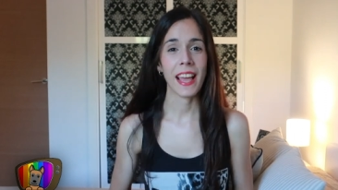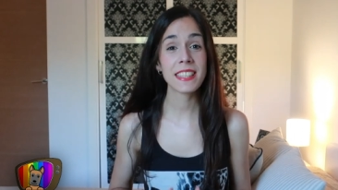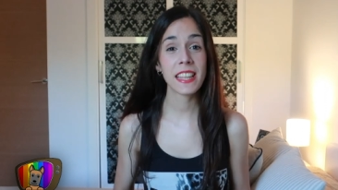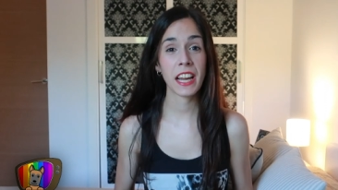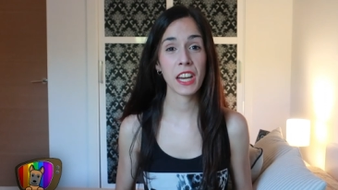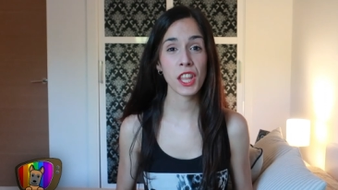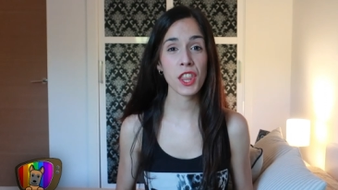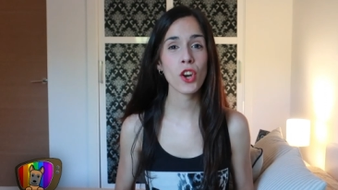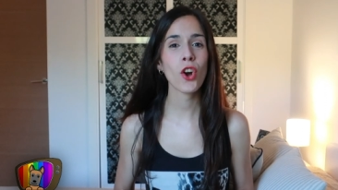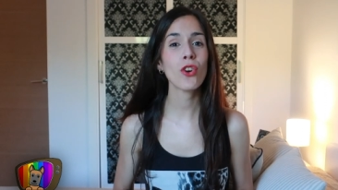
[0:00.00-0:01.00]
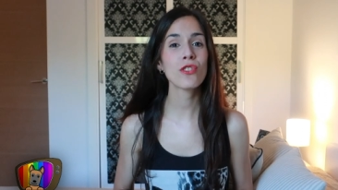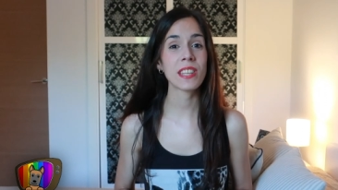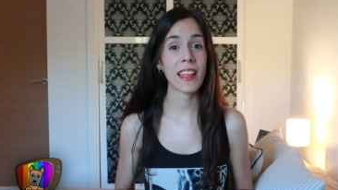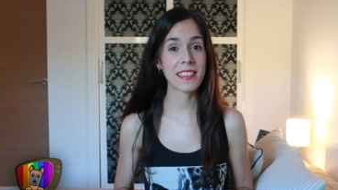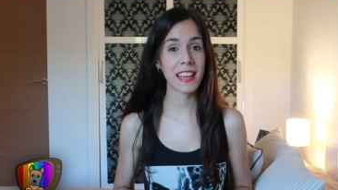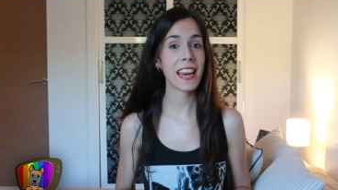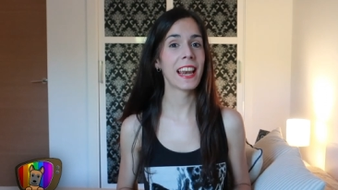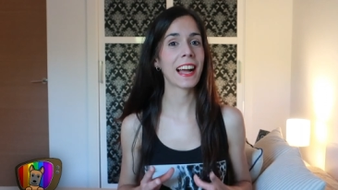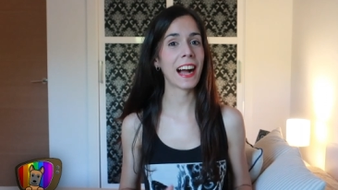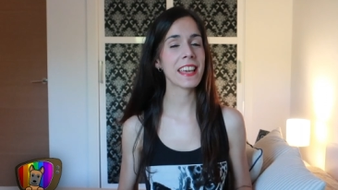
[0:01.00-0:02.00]
Este ejercicio consta de salir
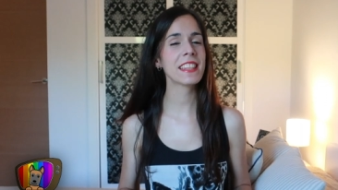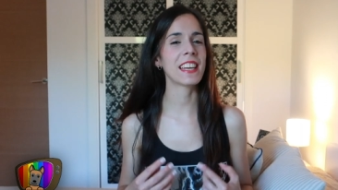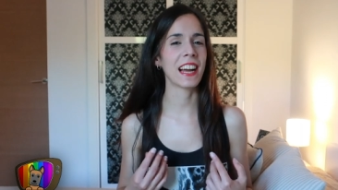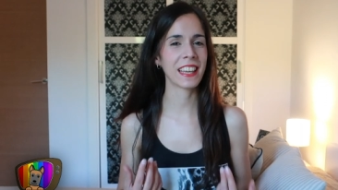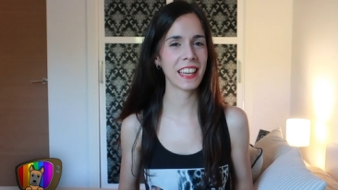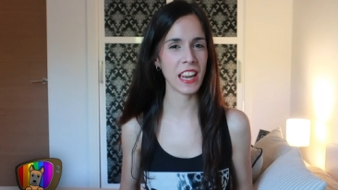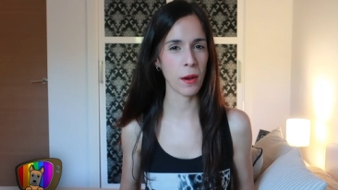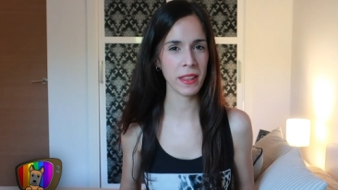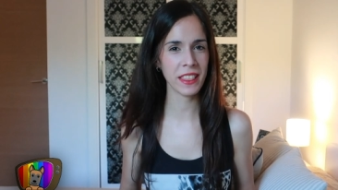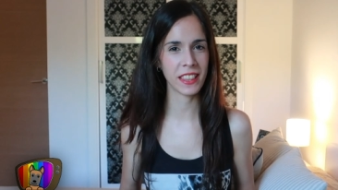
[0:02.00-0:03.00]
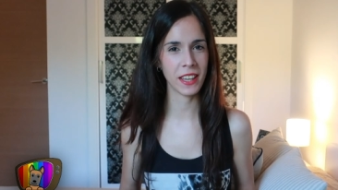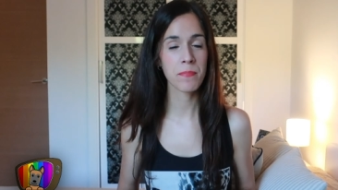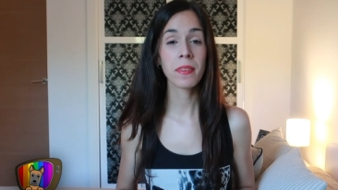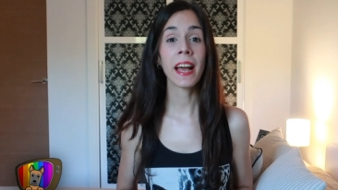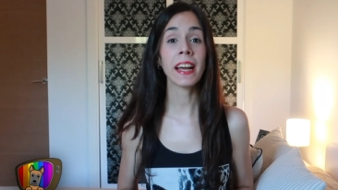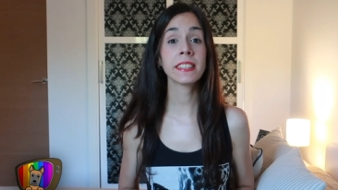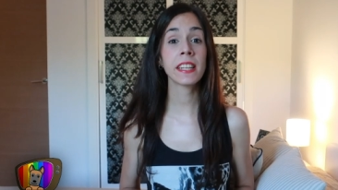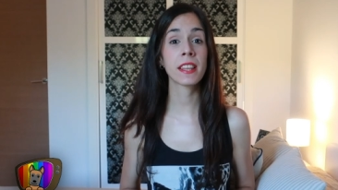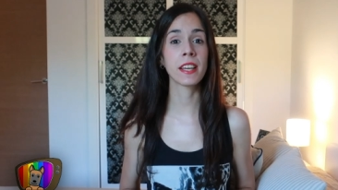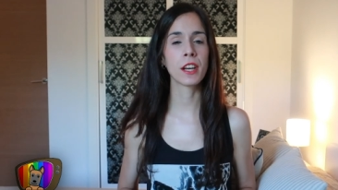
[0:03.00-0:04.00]
a la calle tranquilamente. Es
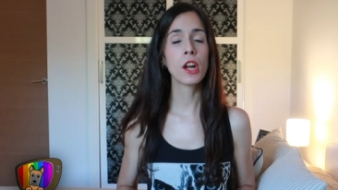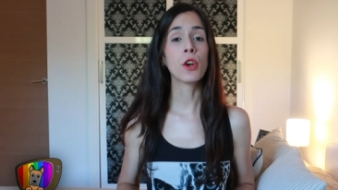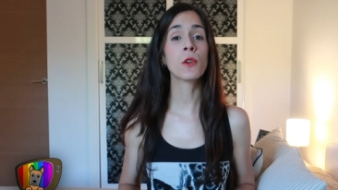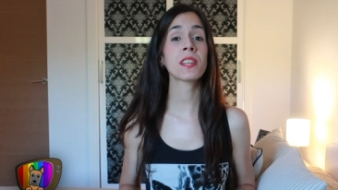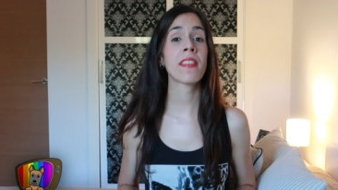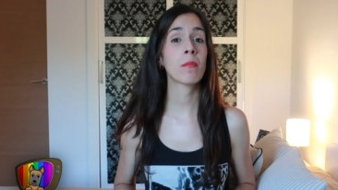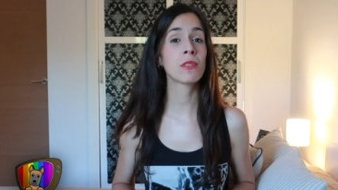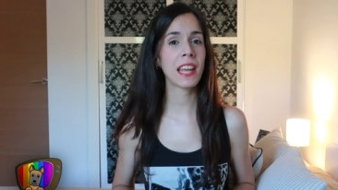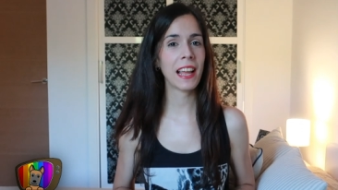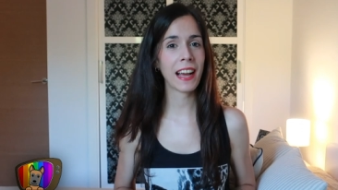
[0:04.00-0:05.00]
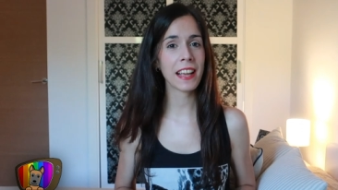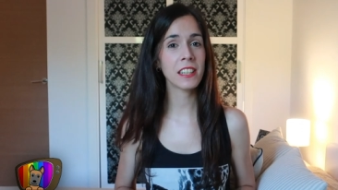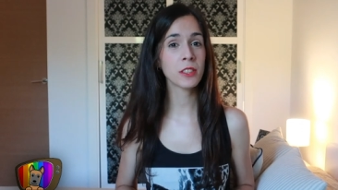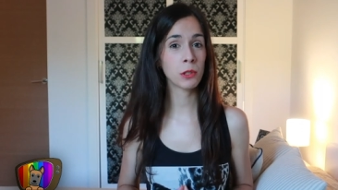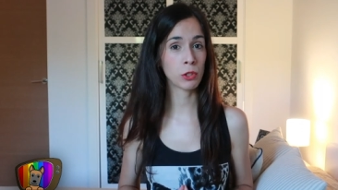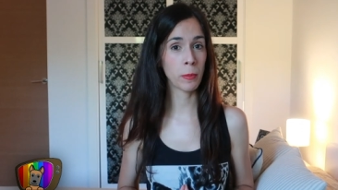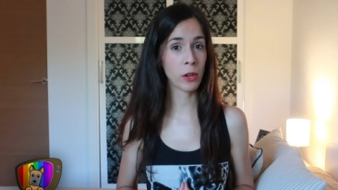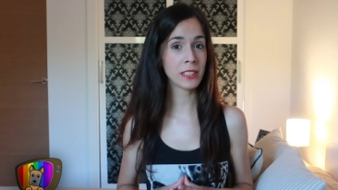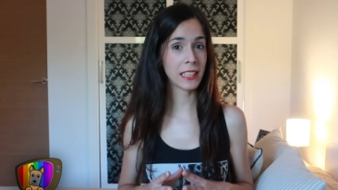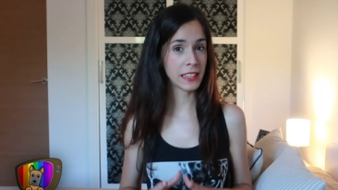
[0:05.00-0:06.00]
decir, no saldremos a la calle si nuestro
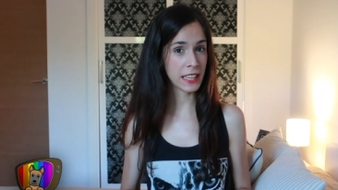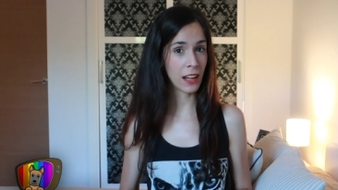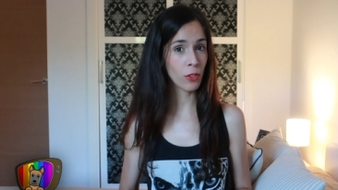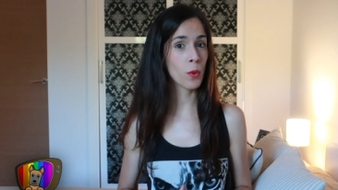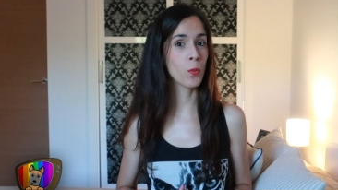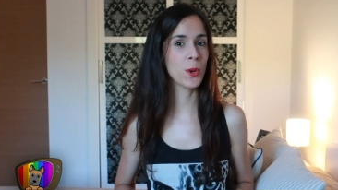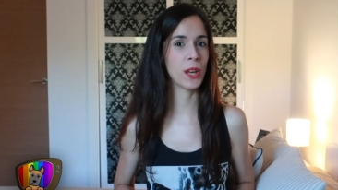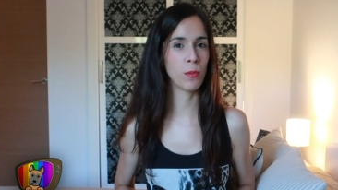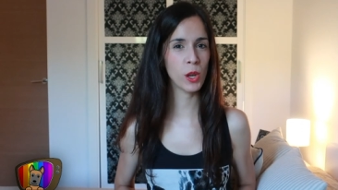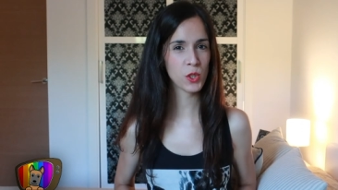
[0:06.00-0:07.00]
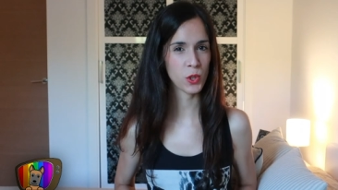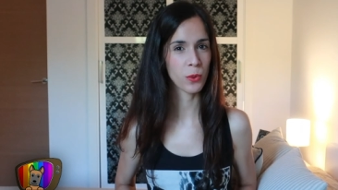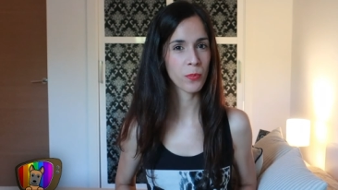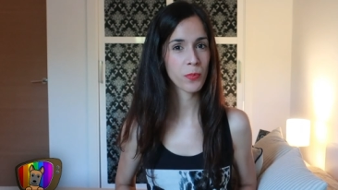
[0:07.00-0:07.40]
perro está tirando y muy nervioso.